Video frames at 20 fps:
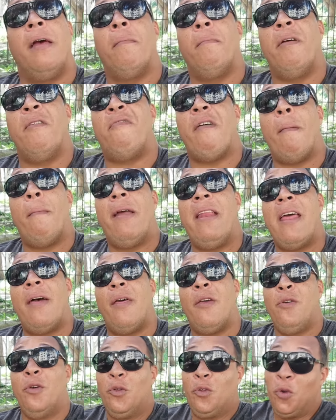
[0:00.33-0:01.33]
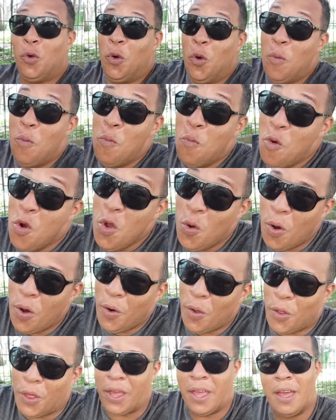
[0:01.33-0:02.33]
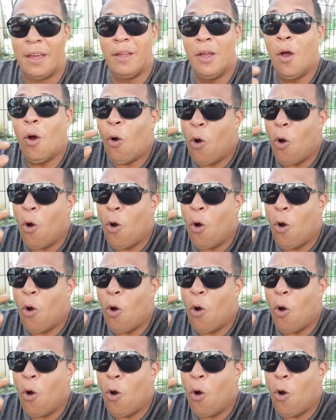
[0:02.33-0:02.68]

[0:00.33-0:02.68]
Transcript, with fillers: Mi familia de YouTube, muy buenos días.